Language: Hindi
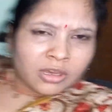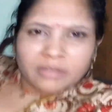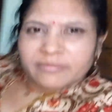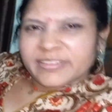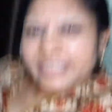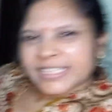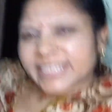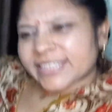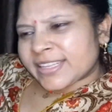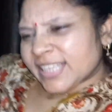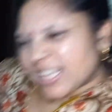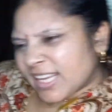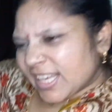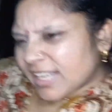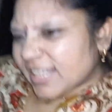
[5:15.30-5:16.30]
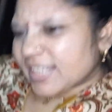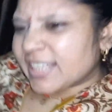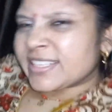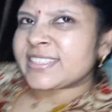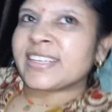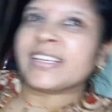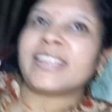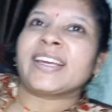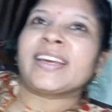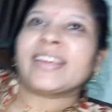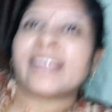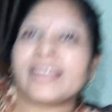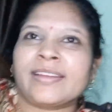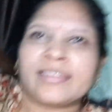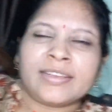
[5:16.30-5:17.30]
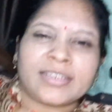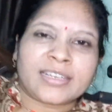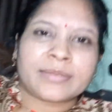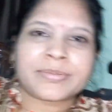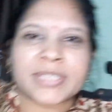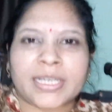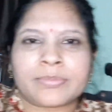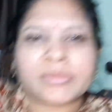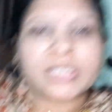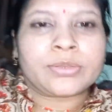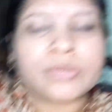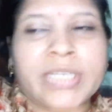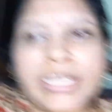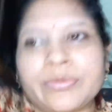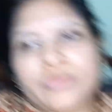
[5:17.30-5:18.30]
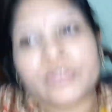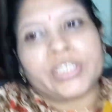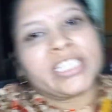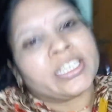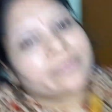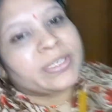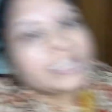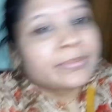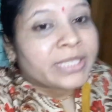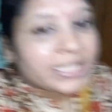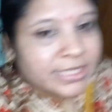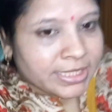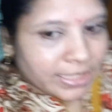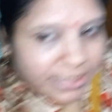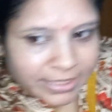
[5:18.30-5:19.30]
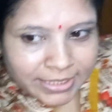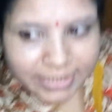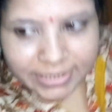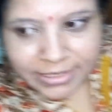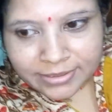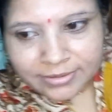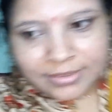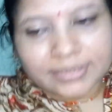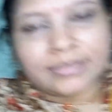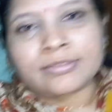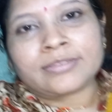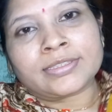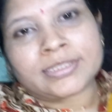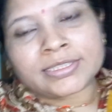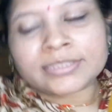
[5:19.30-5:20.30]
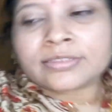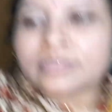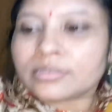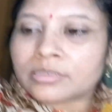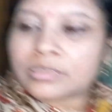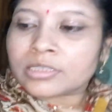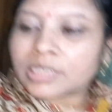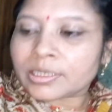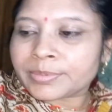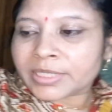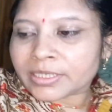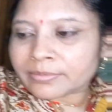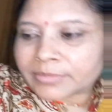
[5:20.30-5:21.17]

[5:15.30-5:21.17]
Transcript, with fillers: और फिर देखते हैं कैसे क्या है अब शाम का तो टाइम हो ही गया भैया बताशे ले आए हैं अभी